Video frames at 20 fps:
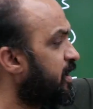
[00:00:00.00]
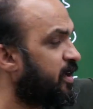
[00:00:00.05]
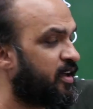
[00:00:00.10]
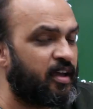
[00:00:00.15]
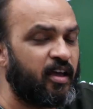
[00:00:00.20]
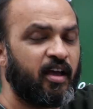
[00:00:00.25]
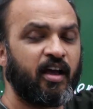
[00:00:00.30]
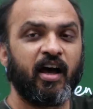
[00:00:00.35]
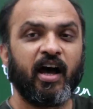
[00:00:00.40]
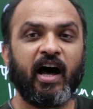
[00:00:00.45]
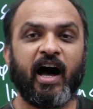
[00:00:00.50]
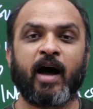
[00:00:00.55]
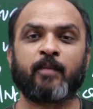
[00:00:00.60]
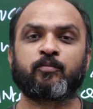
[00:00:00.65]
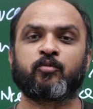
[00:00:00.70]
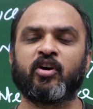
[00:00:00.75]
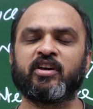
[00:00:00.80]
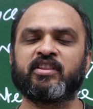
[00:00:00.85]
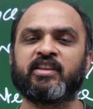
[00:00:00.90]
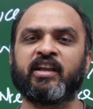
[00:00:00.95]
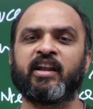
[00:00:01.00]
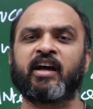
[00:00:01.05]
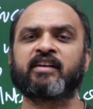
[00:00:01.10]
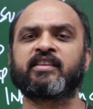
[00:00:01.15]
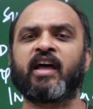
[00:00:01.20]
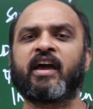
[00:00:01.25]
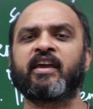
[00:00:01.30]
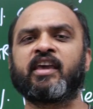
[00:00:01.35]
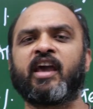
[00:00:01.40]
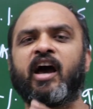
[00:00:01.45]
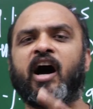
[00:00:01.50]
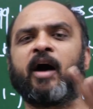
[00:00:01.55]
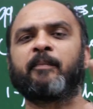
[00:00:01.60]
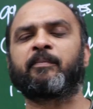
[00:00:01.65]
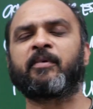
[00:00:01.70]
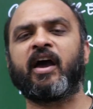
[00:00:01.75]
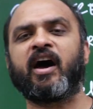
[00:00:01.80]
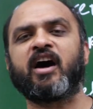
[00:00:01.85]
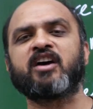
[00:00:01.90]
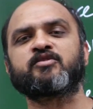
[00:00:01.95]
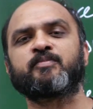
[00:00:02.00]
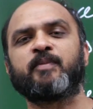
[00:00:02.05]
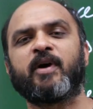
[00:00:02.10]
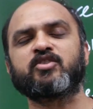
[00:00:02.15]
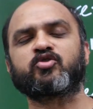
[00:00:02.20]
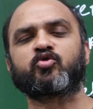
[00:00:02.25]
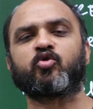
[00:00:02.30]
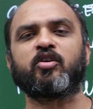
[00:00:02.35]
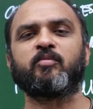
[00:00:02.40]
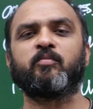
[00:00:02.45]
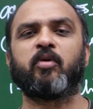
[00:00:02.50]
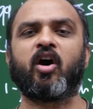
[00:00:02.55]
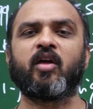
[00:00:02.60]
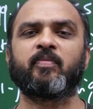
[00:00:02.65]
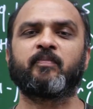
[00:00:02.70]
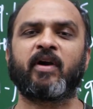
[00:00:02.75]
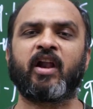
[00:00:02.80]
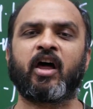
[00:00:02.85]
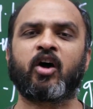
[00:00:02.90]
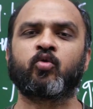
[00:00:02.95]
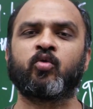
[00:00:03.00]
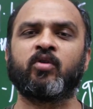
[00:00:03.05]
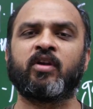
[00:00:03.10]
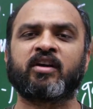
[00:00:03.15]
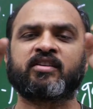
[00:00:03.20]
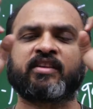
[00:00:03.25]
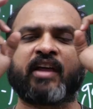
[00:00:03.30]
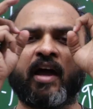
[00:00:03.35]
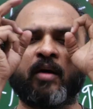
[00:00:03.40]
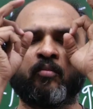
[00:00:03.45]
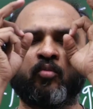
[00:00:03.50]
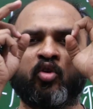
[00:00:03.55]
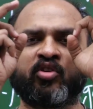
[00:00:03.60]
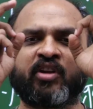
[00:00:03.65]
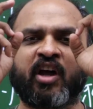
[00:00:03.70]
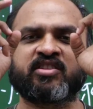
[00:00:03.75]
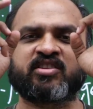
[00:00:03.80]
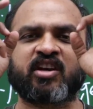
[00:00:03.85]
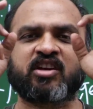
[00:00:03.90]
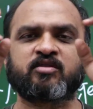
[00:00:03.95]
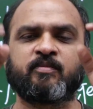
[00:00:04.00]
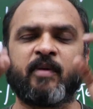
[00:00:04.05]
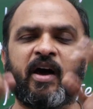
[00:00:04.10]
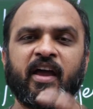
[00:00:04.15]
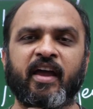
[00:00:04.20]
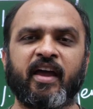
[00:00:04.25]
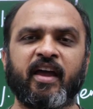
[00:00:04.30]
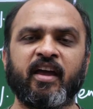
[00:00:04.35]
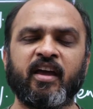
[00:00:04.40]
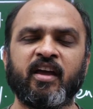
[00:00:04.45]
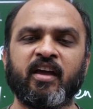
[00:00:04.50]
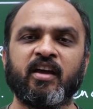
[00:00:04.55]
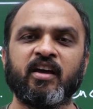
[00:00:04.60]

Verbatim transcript: है आपको यदि लगता है कि आपके आसपास कोई बहुत पड़ाकू लगता है मोटा चश्मा है